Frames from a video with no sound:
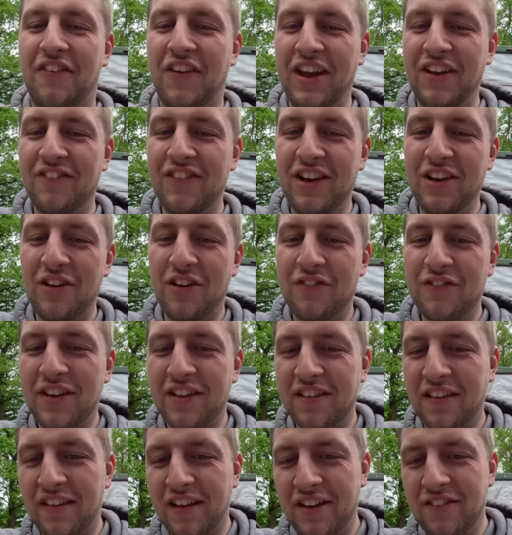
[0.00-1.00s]
deswegen will ich hoffen,
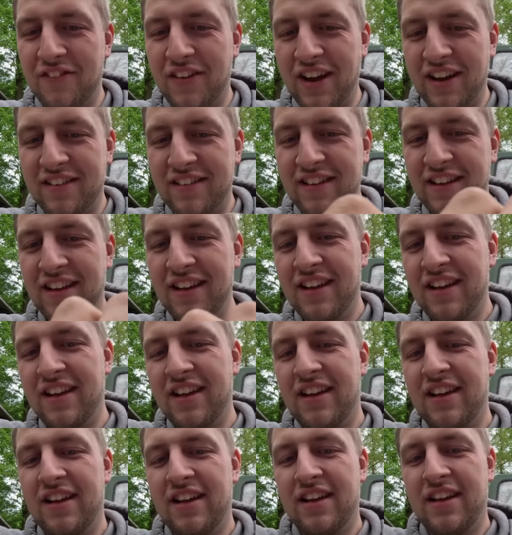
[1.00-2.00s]
dass das anwächst.
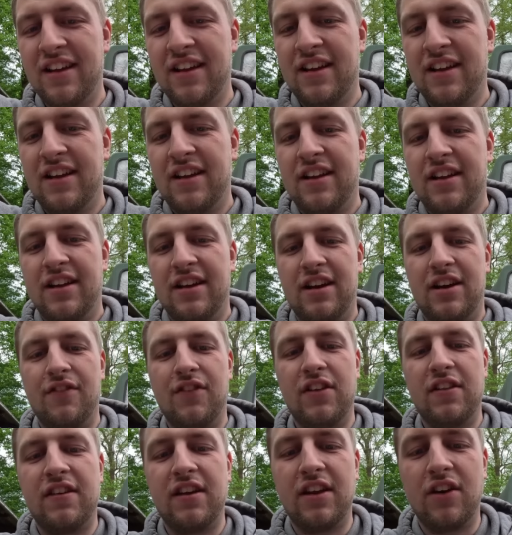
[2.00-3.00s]

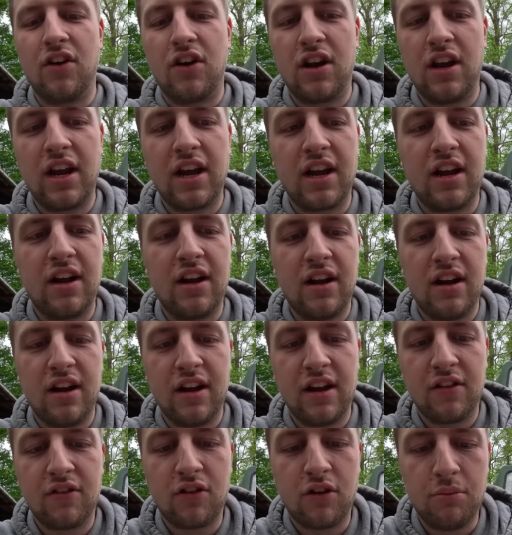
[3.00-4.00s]
Aber wenn es hier noch länger
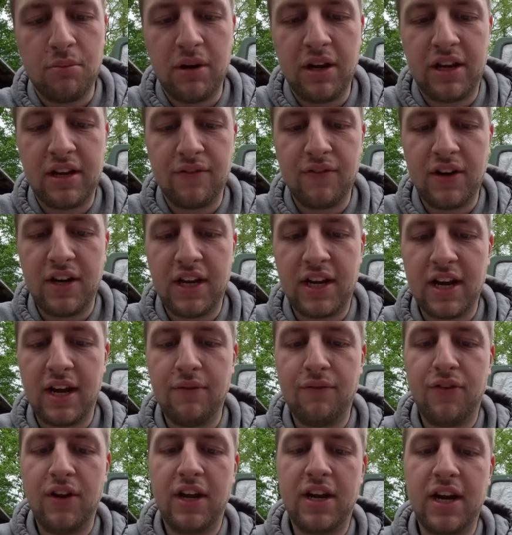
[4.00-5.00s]
jetzt rumliegt, dann wird die
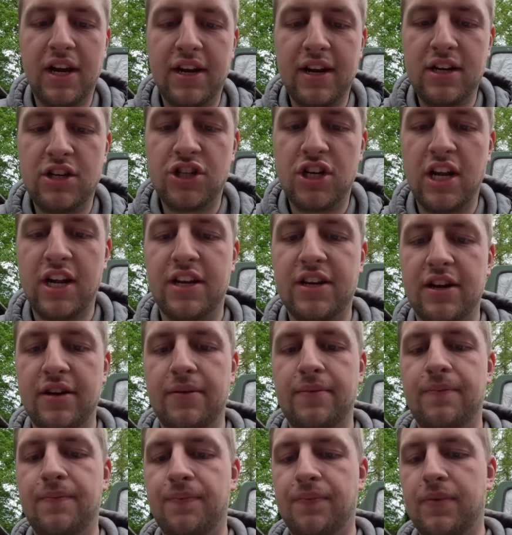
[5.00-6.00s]
Keimfähigkeit halt schlechter.
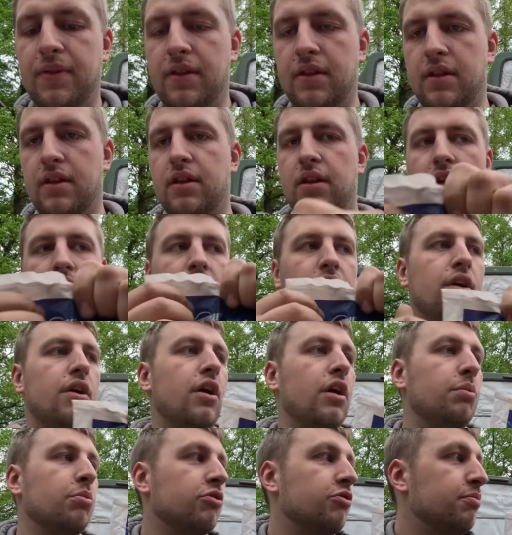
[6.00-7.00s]

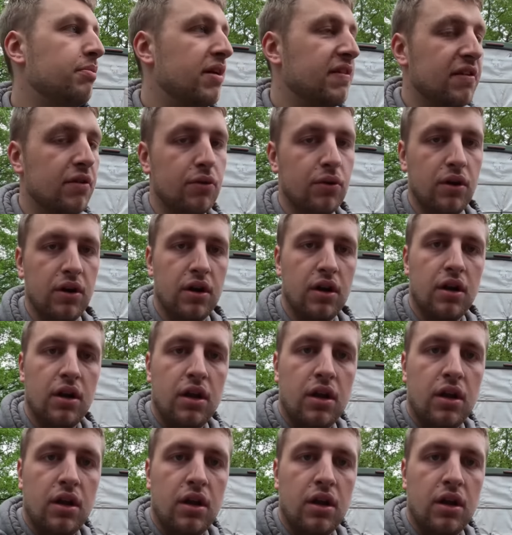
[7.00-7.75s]
Oh, ich muss ein Messer holen.